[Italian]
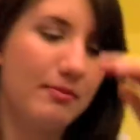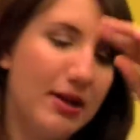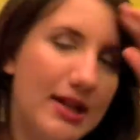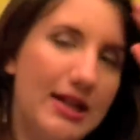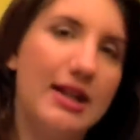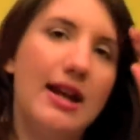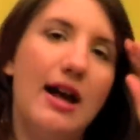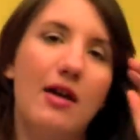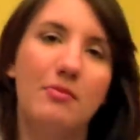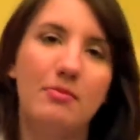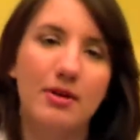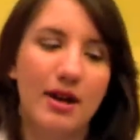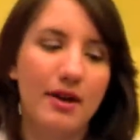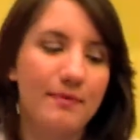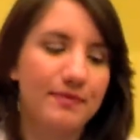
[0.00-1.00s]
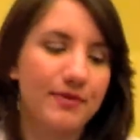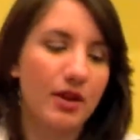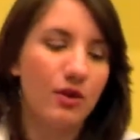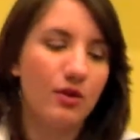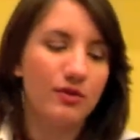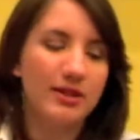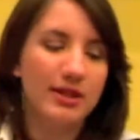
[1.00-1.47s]
per le labbra
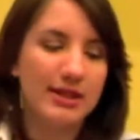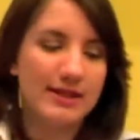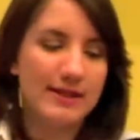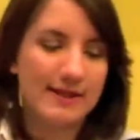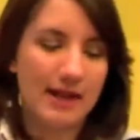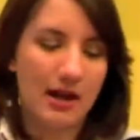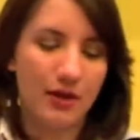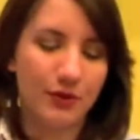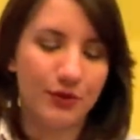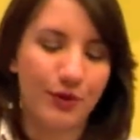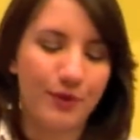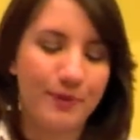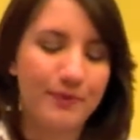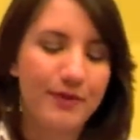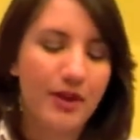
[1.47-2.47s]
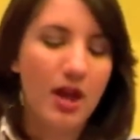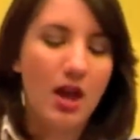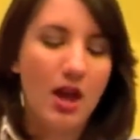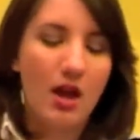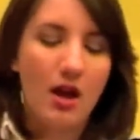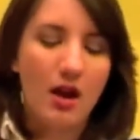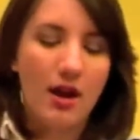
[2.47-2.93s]
ho utilizzato
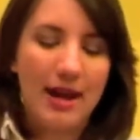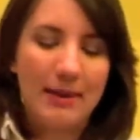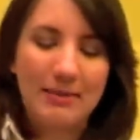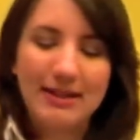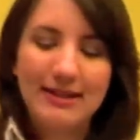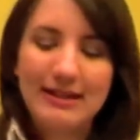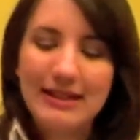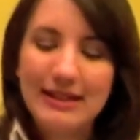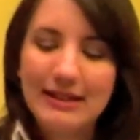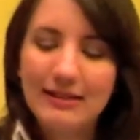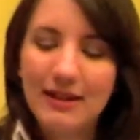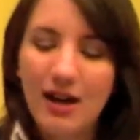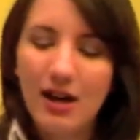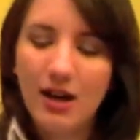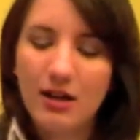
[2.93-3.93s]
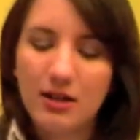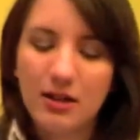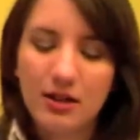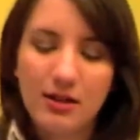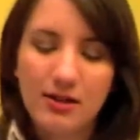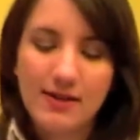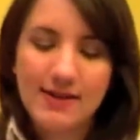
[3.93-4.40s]
la
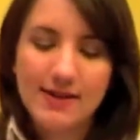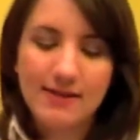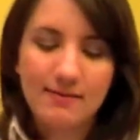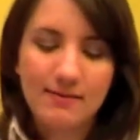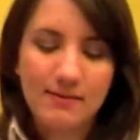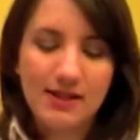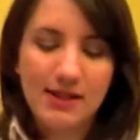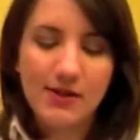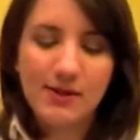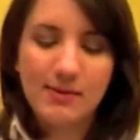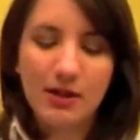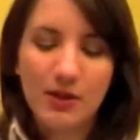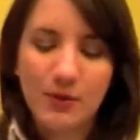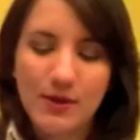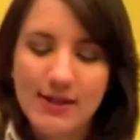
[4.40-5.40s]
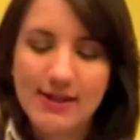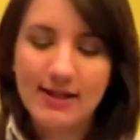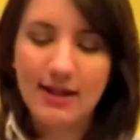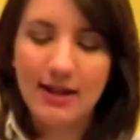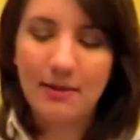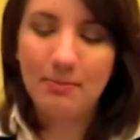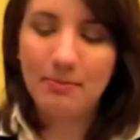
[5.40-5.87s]
matita, eh, se non sbaglio
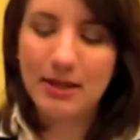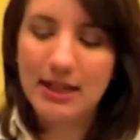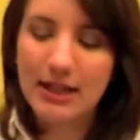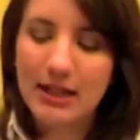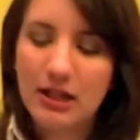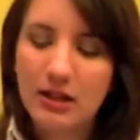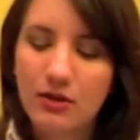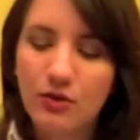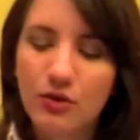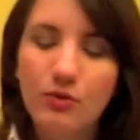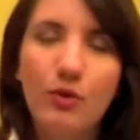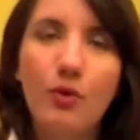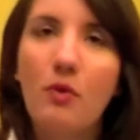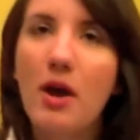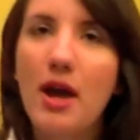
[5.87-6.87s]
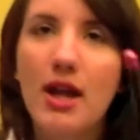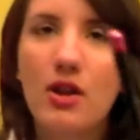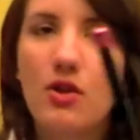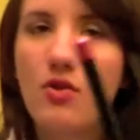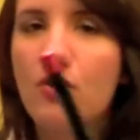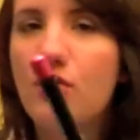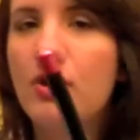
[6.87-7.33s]
questa è la pink, comunque è
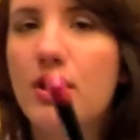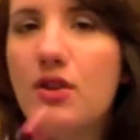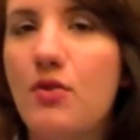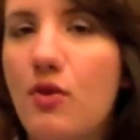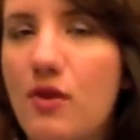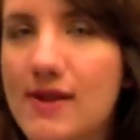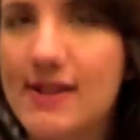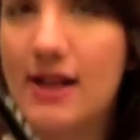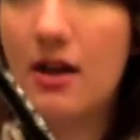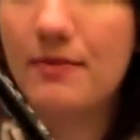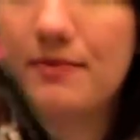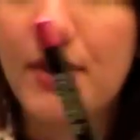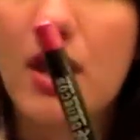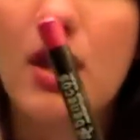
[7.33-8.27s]
il colore rosa.